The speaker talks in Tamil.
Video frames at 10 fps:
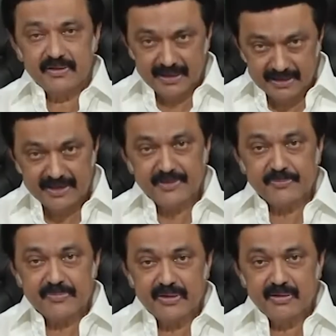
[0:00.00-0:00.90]
என்னிடம்
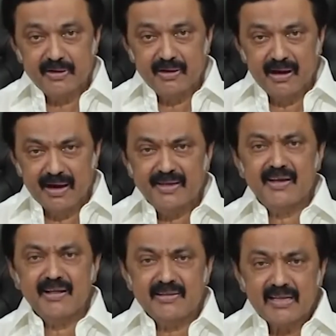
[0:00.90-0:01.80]

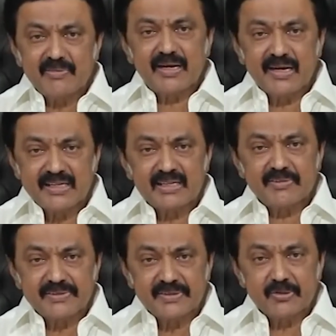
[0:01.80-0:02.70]
அடிக்கடி தலைவர் கலைஞர்
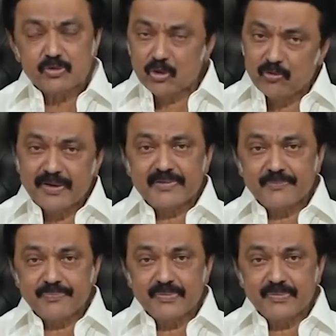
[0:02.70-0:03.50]
அவர்கள் சொல்வார்கள்